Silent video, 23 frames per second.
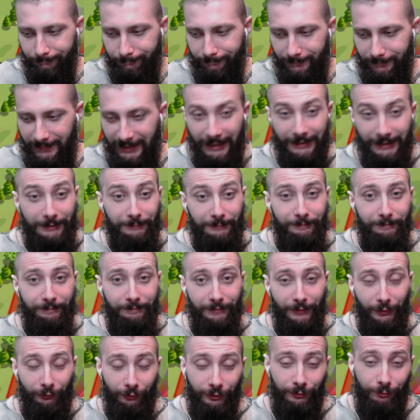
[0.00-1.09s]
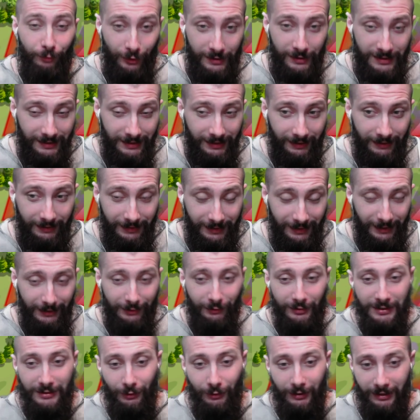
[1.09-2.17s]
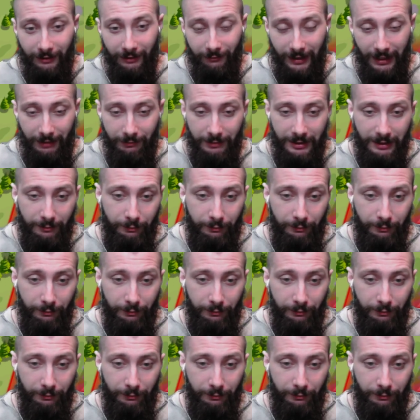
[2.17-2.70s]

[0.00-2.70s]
нет. Ну вот просто нету столько времени,